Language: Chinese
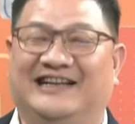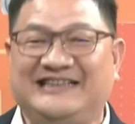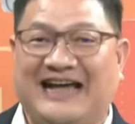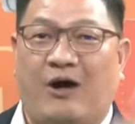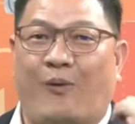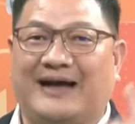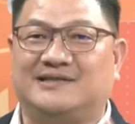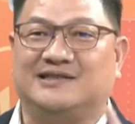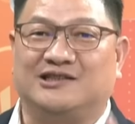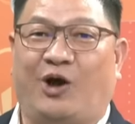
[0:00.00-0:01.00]
人家外
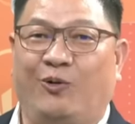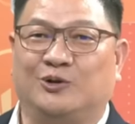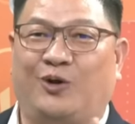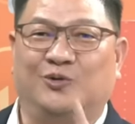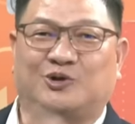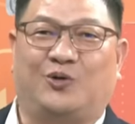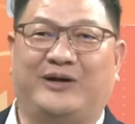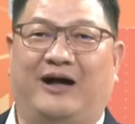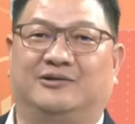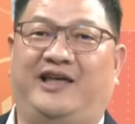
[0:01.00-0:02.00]
资通通都
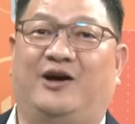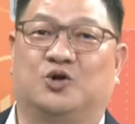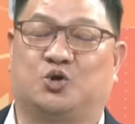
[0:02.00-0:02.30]
要跳